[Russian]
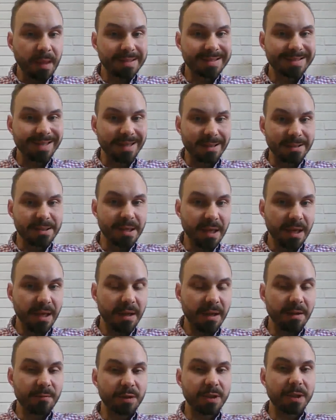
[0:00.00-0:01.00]

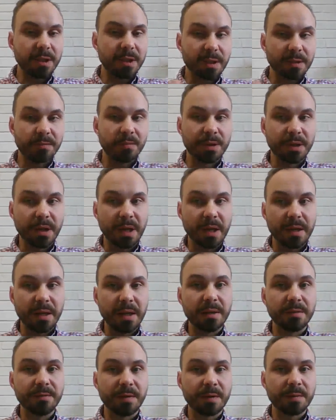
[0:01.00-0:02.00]
статьи, вот этот вот
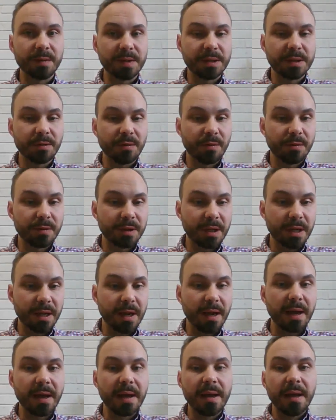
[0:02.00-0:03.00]

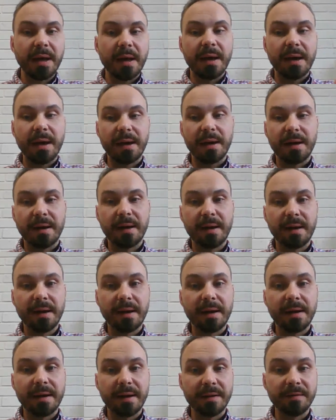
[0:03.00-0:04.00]
информационная
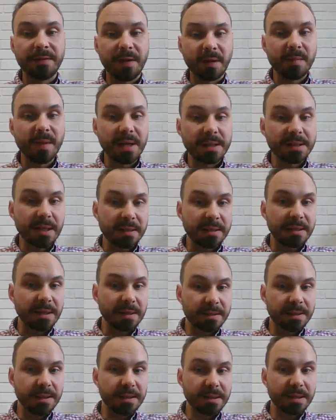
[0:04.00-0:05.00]
а, информации
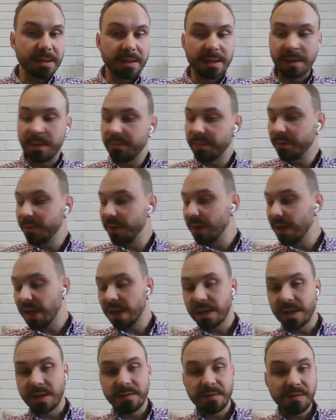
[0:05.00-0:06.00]
относительно
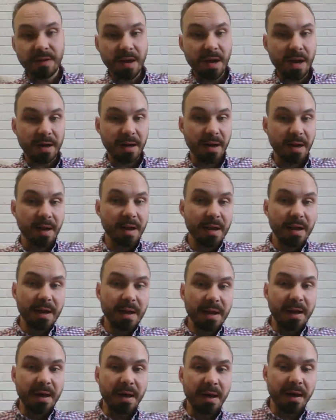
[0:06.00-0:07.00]
применения VR
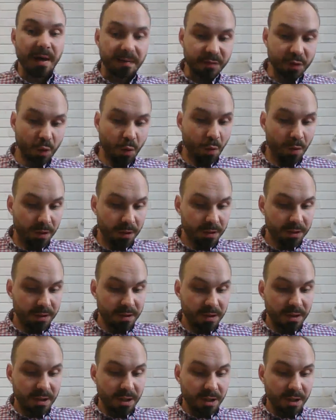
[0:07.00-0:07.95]
а, в школах,